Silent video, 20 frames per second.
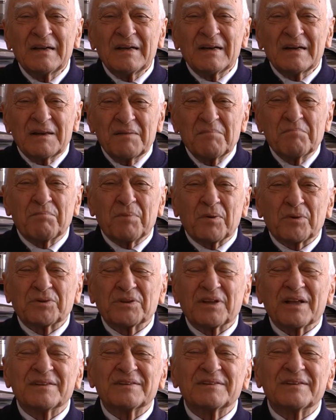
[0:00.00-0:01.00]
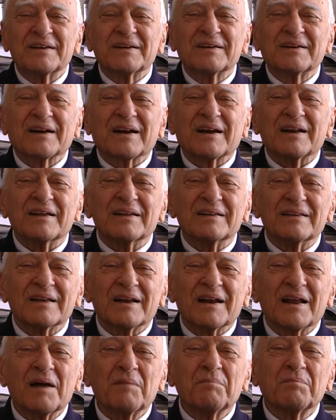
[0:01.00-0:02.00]
L'importante è
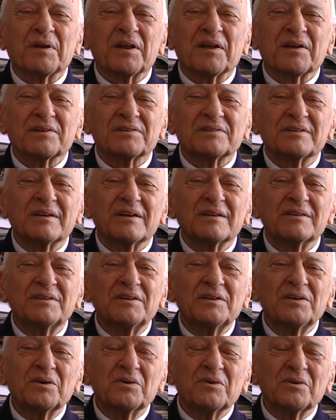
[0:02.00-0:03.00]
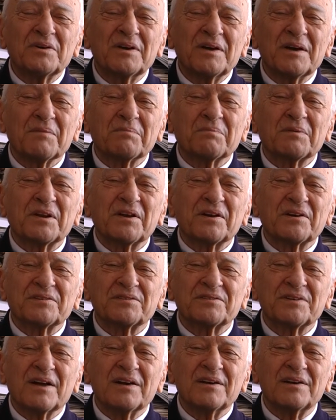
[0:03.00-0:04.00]
credere, aprirsi a Dio e
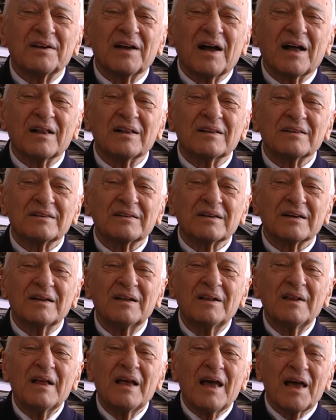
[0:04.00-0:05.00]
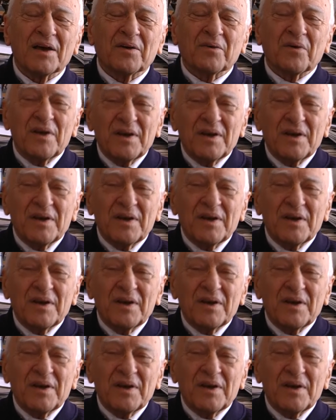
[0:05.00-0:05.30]
aprirsi agli altri. Ecco,